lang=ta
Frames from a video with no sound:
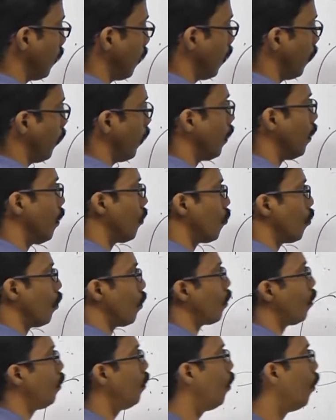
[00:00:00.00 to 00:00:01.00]
தான் நம்ம என்னென்னு
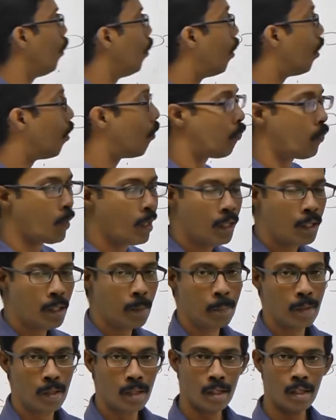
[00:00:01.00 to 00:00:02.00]
சொல்கிறோம்
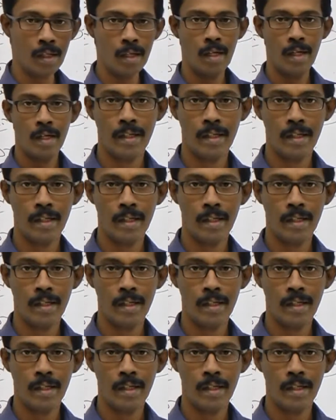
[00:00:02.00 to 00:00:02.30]
ஃபண்டமெண்டல்